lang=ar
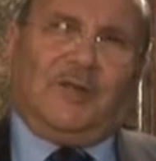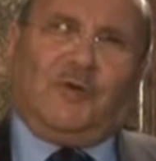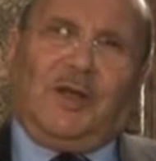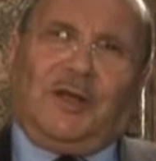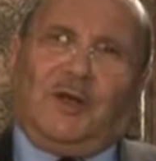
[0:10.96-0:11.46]

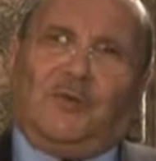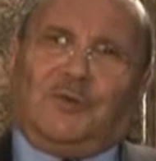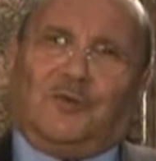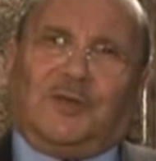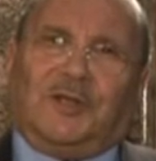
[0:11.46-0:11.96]
أيها
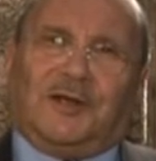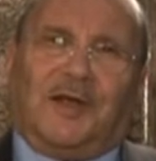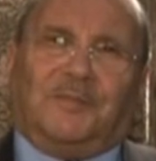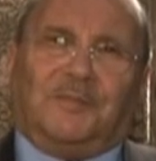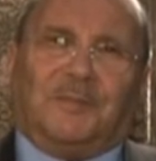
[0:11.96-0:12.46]
الإخوة
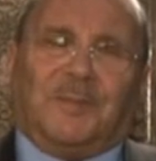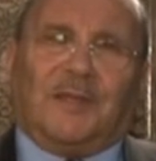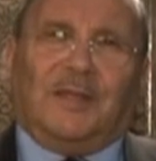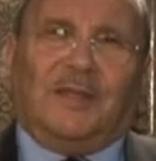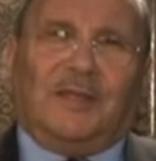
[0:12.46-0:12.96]
الكرام
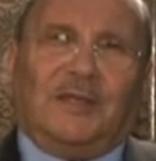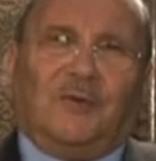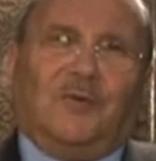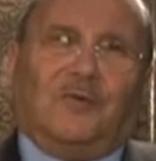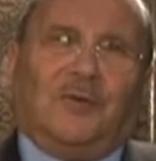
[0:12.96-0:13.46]

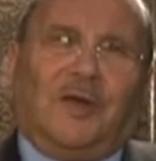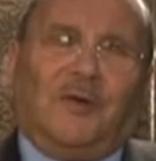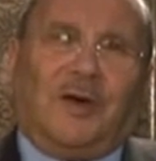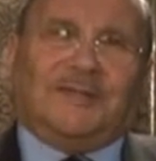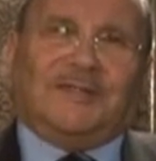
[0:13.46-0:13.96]
يقول
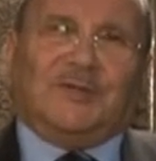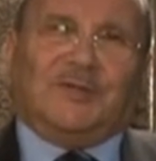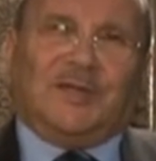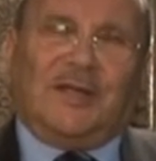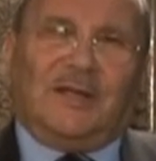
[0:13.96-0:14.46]
الله عز
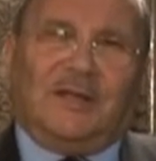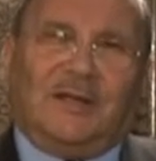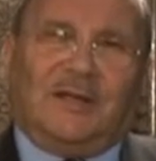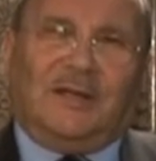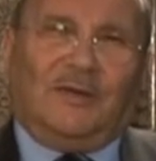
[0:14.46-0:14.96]
وجل
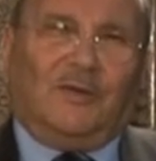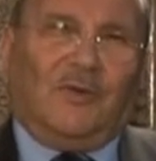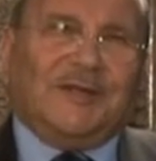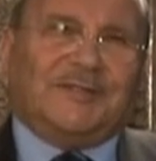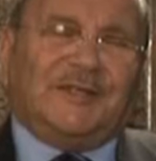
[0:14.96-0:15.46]

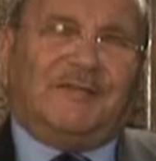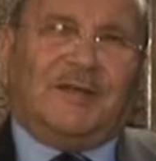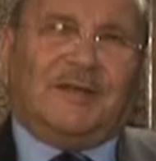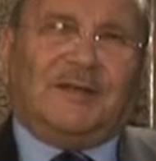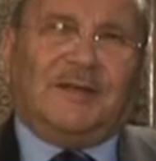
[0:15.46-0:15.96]

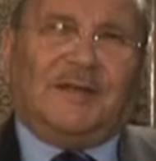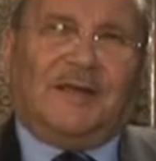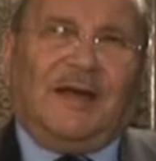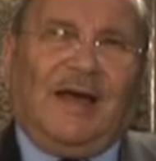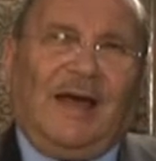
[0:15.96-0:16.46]
واصفا
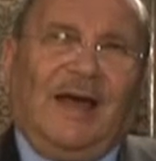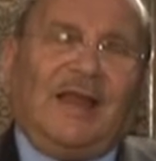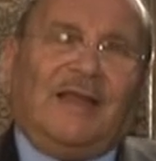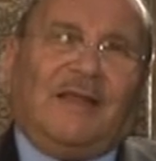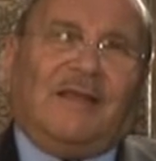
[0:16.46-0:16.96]

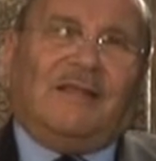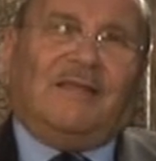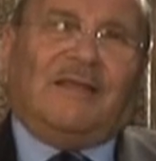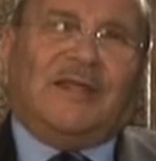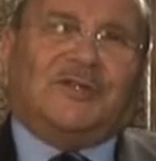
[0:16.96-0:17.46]
حال
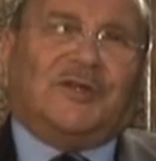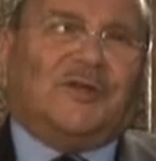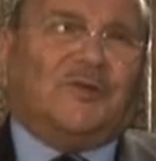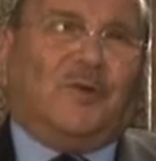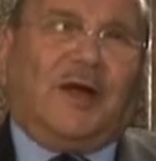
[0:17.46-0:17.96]
الذين
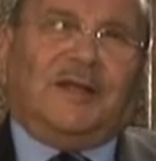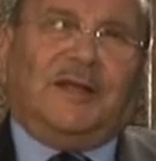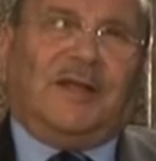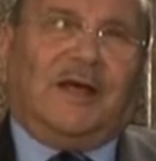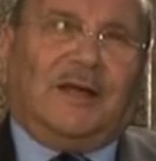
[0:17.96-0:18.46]
شردوا عن
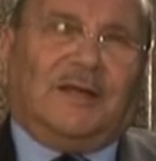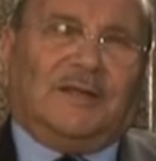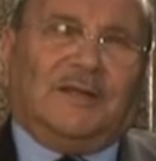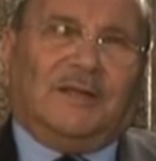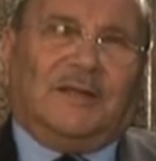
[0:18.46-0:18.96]
الله
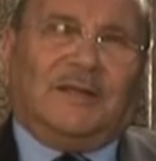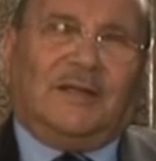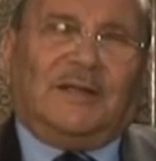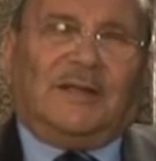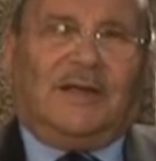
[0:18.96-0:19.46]

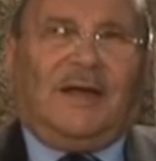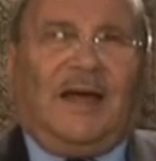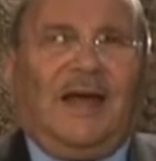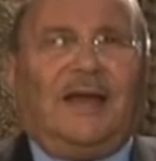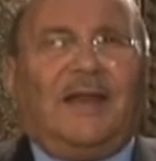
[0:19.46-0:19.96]

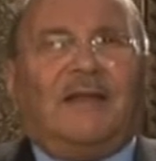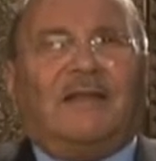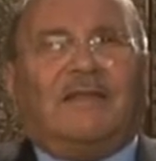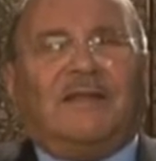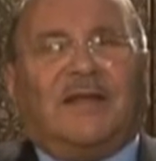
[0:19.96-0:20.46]
حال
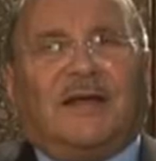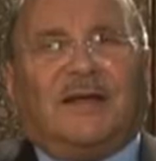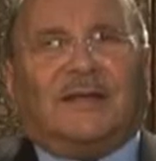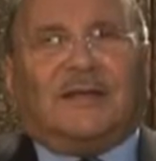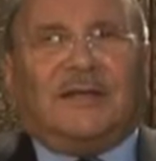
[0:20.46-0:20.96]
الذين
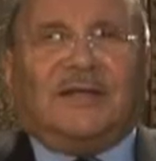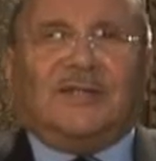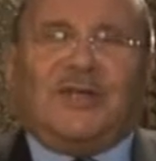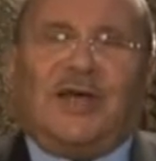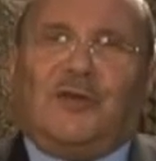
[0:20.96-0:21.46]

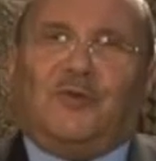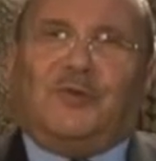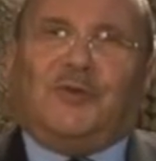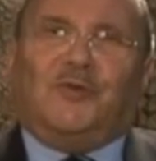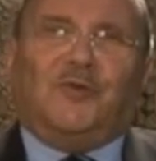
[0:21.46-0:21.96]

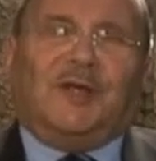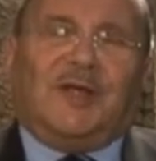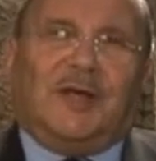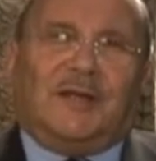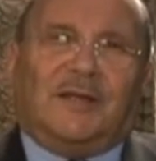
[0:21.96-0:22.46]
انشغلوا
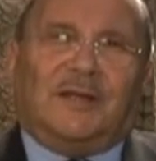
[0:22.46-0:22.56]
بالدنيا